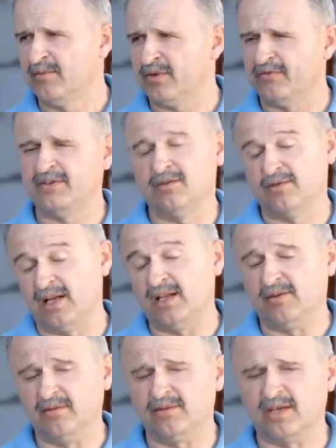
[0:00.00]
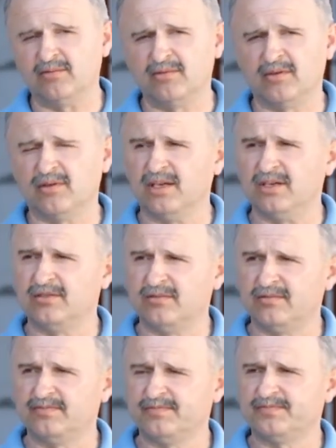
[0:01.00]
profesjonalnie, bo tak bym to
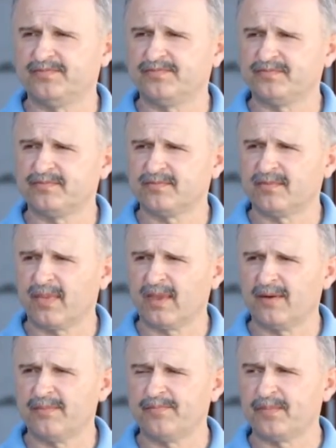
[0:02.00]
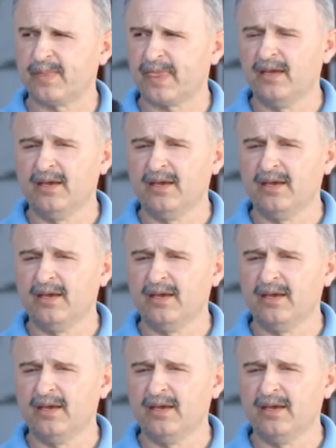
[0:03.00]
określił. A co wy na wakacje planujecie?